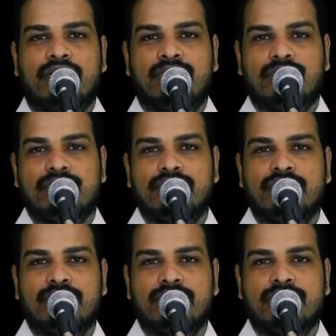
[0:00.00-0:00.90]
ఈరోజు
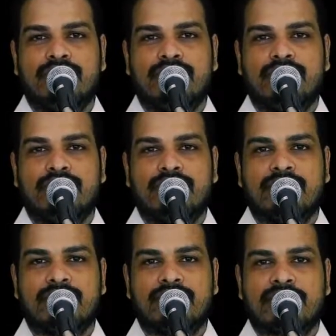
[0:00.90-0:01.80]

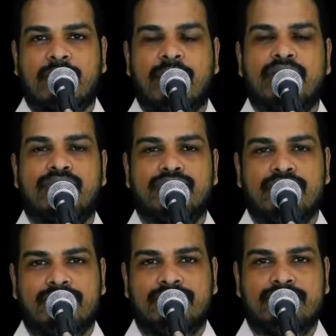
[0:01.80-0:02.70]

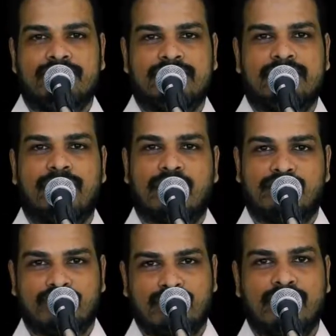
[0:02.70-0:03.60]
సమాజంలో మన
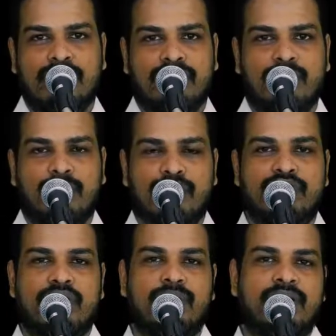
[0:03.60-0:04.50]
చుట్టూ ఉన్నటువంటి
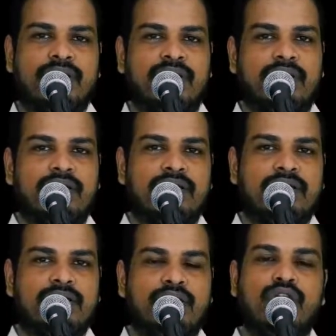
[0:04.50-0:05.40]
మనుషుల మధ్య
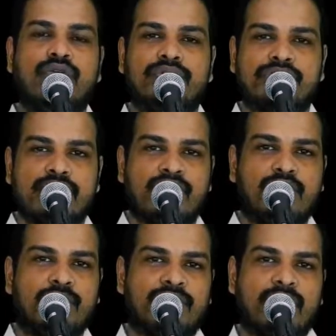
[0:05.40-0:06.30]
ఎన్నో విషయాలను
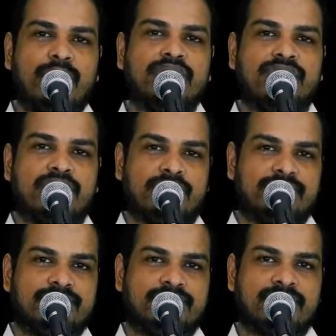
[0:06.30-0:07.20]
మనం గమనిస్తున్నాం
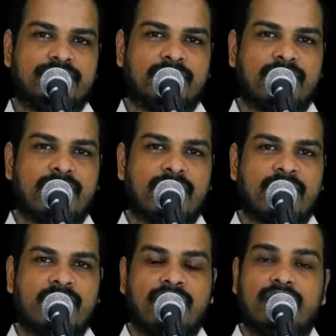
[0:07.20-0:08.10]

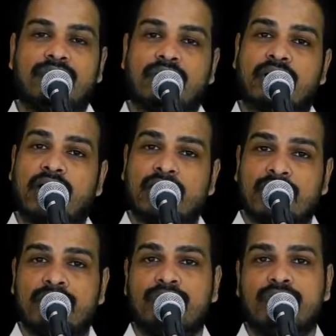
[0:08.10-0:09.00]
ఒక
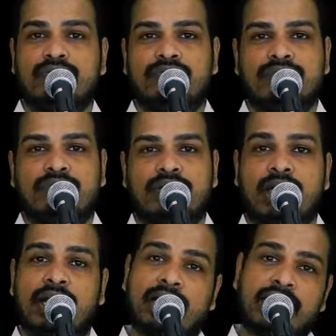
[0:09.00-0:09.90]
కలెక్టర్ కొడుకు
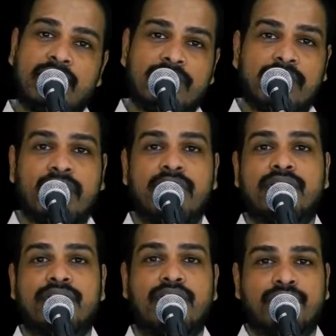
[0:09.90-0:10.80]
కలెక్టర్ అయ్యేటువంటి
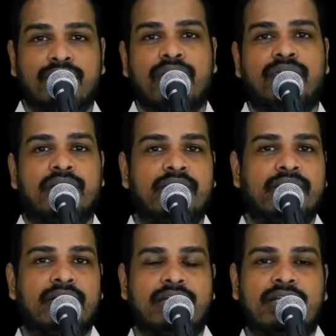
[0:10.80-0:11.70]
అవకాశాలు ఎక్కువగా ఉంటాయి
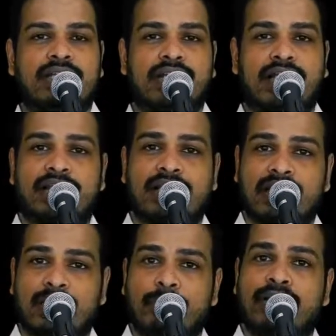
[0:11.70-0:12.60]
ఎందుకంటే
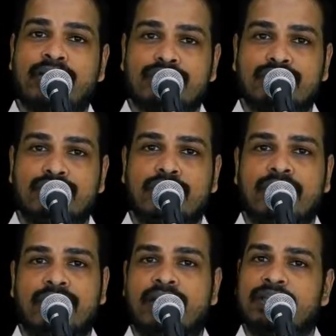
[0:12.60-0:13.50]
కలెక్టర్గా
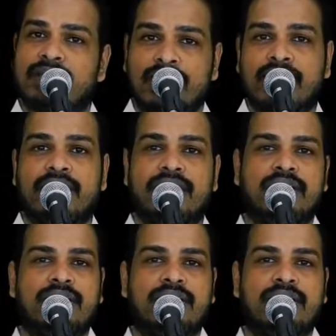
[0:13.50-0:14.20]
పనిచేస్తున్నటువంటి తండ్రి